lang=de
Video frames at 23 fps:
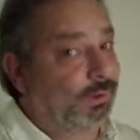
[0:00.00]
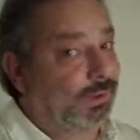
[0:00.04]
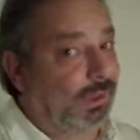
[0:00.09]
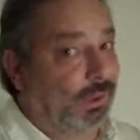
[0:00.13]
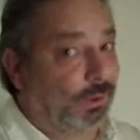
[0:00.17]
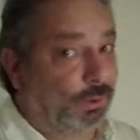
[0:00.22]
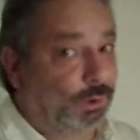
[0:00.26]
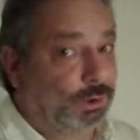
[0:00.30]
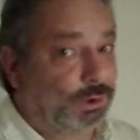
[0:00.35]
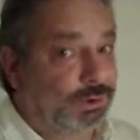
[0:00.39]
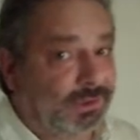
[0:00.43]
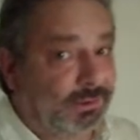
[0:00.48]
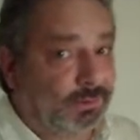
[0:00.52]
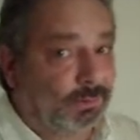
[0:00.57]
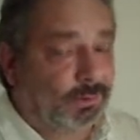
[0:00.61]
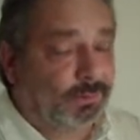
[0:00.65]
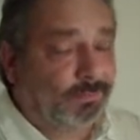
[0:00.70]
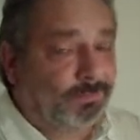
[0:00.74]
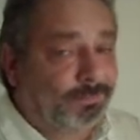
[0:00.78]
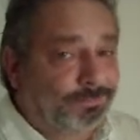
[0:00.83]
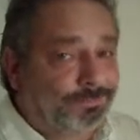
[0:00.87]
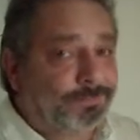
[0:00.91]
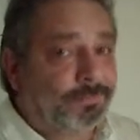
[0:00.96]
neue
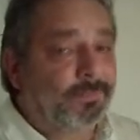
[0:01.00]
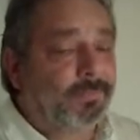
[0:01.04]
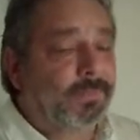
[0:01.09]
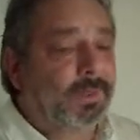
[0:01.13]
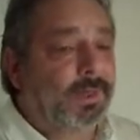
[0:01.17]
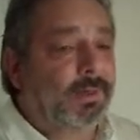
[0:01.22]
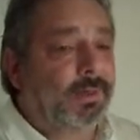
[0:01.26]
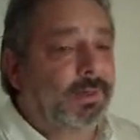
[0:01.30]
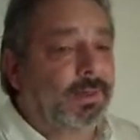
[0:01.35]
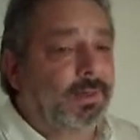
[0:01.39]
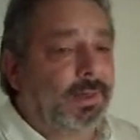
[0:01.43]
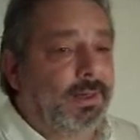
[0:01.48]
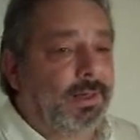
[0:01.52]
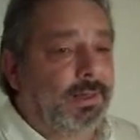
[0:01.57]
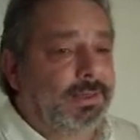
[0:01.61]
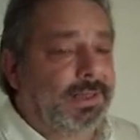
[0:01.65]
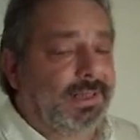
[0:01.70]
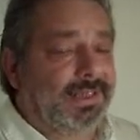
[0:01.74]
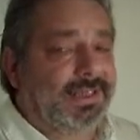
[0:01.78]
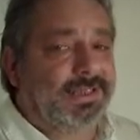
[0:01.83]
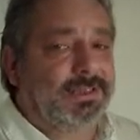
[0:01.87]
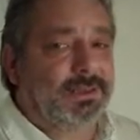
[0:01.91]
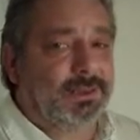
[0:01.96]
Ausstellung.
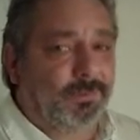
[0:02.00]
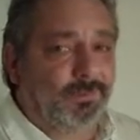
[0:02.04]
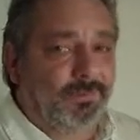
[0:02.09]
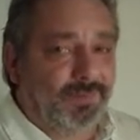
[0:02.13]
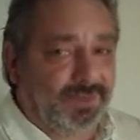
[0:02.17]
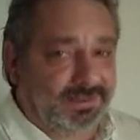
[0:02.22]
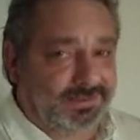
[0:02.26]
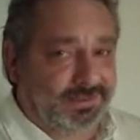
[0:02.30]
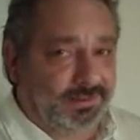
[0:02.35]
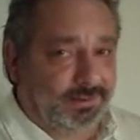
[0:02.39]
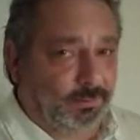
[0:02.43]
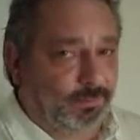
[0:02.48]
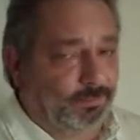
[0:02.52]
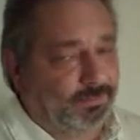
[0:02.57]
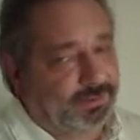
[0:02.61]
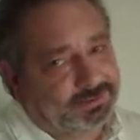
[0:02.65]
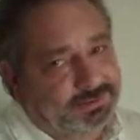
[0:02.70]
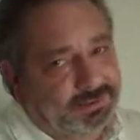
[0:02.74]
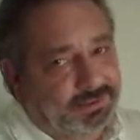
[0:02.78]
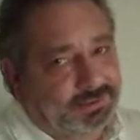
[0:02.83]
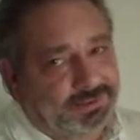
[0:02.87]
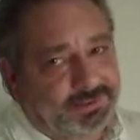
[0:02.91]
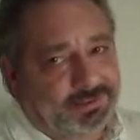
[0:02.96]
Da geht es um Wasser. Um
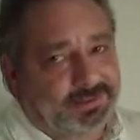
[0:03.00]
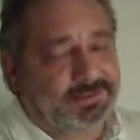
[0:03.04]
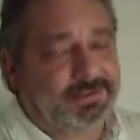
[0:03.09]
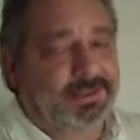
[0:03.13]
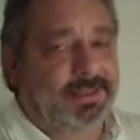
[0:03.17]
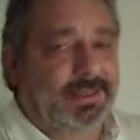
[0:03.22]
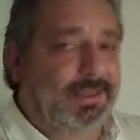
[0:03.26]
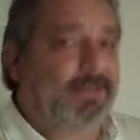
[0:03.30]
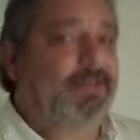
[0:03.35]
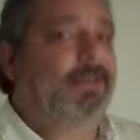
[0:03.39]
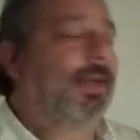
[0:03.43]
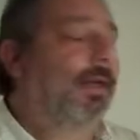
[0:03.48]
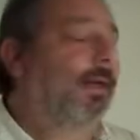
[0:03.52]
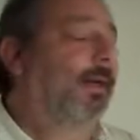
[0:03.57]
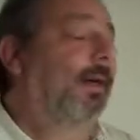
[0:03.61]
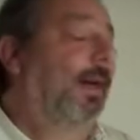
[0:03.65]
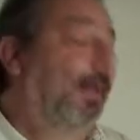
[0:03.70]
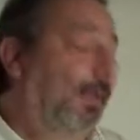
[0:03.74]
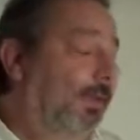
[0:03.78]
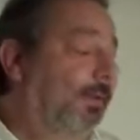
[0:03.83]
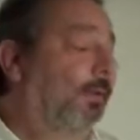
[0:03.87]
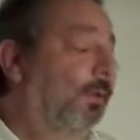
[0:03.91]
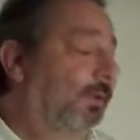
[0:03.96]
Wasser geht es in der
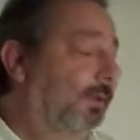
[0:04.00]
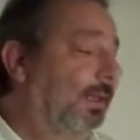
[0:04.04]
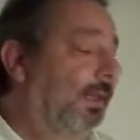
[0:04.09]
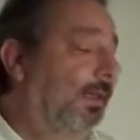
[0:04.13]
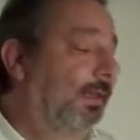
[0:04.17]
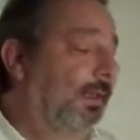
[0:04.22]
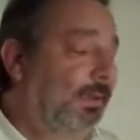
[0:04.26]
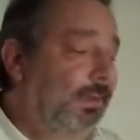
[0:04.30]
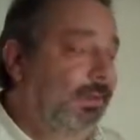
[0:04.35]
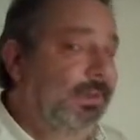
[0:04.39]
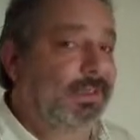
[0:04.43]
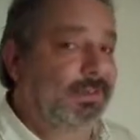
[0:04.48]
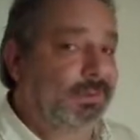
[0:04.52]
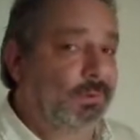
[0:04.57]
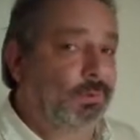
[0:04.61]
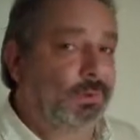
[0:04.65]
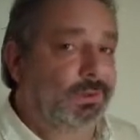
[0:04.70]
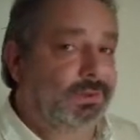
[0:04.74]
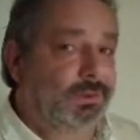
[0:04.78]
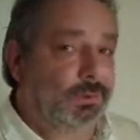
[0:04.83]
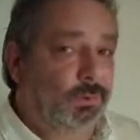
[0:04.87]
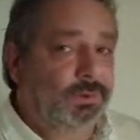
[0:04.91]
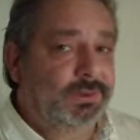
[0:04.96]
Rathausgalerie ja so
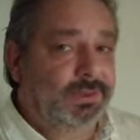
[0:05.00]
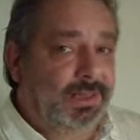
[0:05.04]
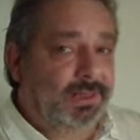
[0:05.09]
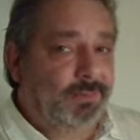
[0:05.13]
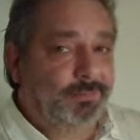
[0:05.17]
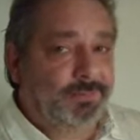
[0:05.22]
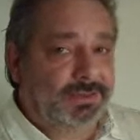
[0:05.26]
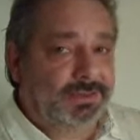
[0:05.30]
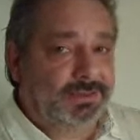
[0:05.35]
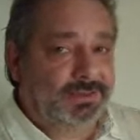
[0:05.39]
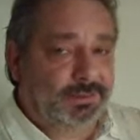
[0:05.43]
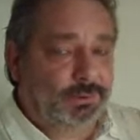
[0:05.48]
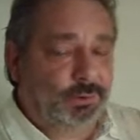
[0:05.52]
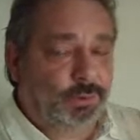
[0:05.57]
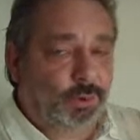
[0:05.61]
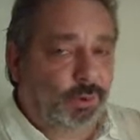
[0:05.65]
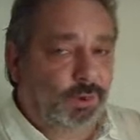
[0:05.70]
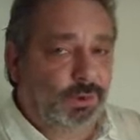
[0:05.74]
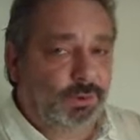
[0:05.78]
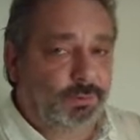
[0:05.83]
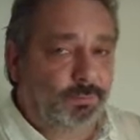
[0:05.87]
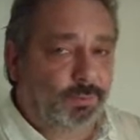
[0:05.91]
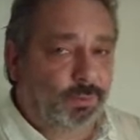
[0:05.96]
und so. Die haben ja diesen
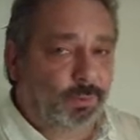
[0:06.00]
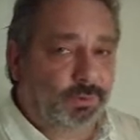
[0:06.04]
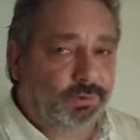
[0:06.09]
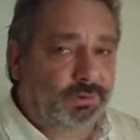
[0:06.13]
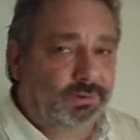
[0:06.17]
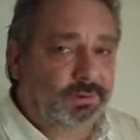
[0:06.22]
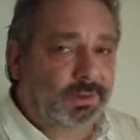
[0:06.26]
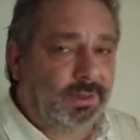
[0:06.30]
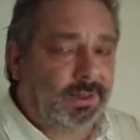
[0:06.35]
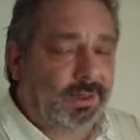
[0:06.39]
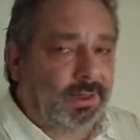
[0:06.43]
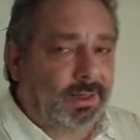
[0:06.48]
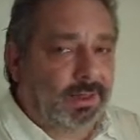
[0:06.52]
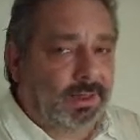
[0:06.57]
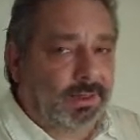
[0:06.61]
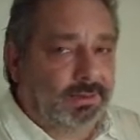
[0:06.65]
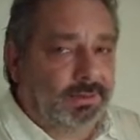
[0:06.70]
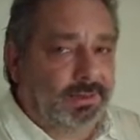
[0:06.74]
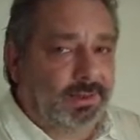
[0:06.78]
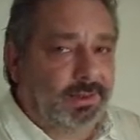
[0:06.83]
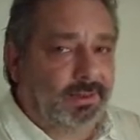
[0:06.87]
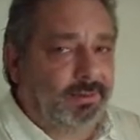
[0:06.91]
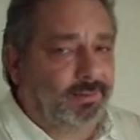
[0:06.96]
tollen Brunnen,
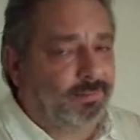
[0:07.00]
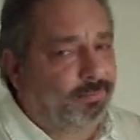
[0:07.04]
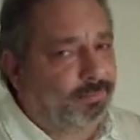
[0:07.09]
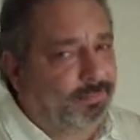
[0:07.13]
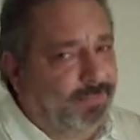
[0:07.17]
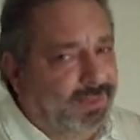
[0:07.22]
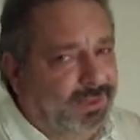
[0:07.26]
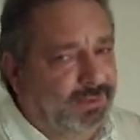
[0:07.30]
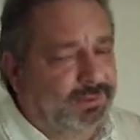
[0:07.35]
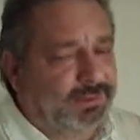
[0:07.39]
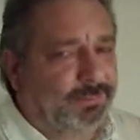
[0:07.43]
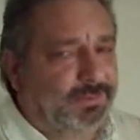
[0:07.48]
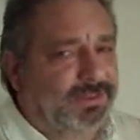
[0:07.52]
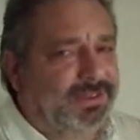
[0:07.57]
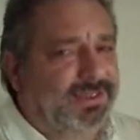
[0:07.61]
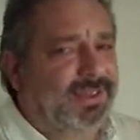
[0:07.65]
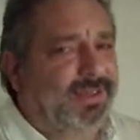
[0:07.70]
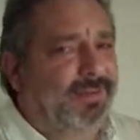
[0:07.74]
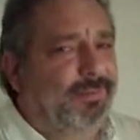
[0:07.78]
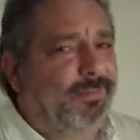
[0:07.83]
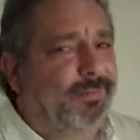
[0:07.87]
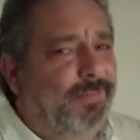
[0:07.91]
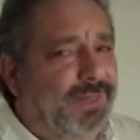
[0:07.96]
der mehr oder
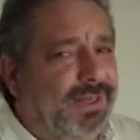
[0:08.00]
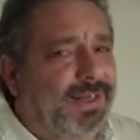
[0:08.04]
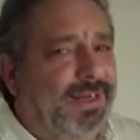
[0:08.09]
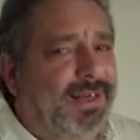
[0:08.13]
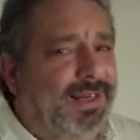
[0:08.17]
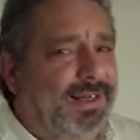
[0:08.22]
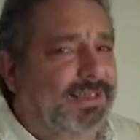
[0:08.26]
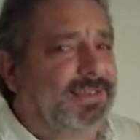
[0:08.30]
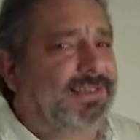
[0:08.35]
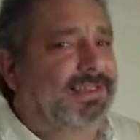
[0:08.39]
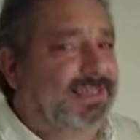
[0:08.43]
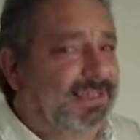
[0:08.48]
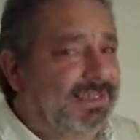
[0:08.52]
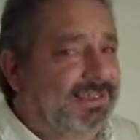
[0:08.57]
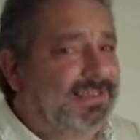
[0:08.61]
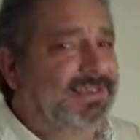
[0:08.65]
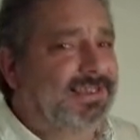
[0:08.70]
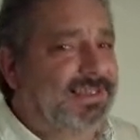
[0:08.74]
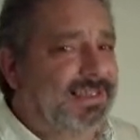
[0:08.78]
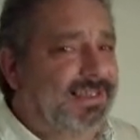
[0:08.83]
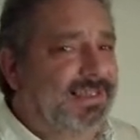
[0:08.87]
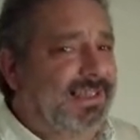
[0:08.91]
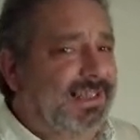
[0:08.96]
minder mehr als
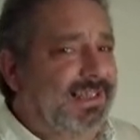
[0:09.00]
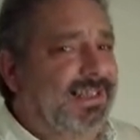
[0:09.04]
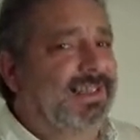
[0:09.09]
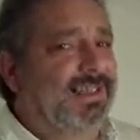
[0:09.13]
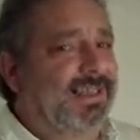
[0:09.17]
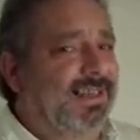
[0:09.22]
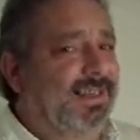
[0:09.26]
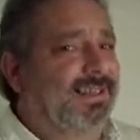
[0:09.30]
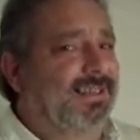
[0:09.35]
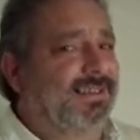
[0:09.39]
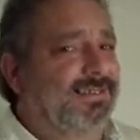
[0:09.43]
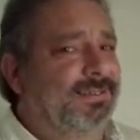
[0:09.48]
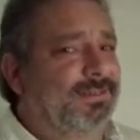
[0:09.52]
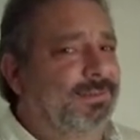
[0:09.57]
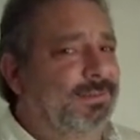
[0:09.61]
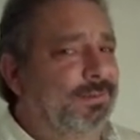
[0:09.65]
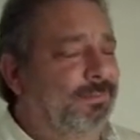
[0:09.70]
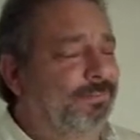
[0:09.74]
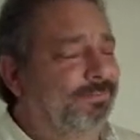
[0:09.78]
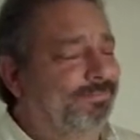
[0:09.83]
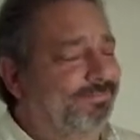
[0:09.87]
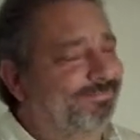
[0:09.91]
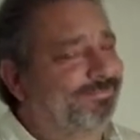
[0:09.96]
Sitzgelegenheit
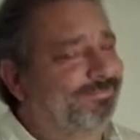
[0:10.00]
